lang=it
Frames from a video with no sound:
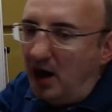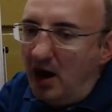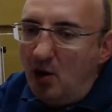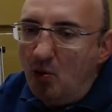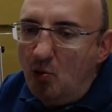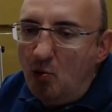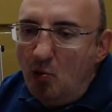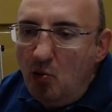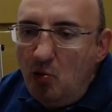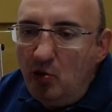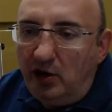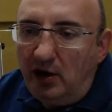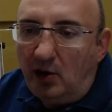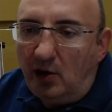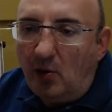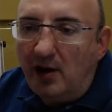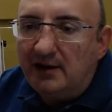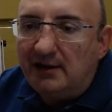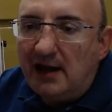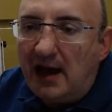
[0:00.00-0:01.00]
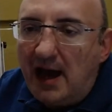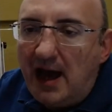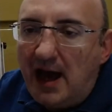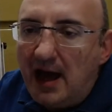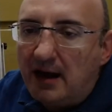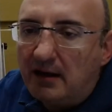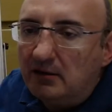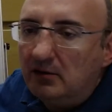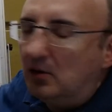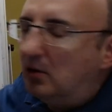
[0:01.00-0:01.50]
è unico,
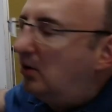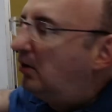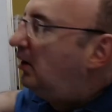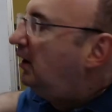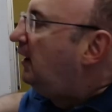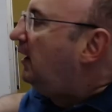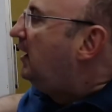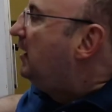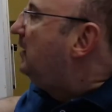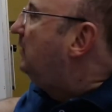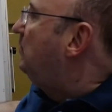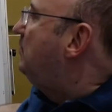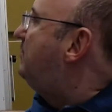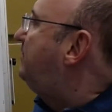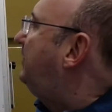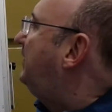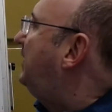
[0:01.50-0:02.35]
eterno? Non si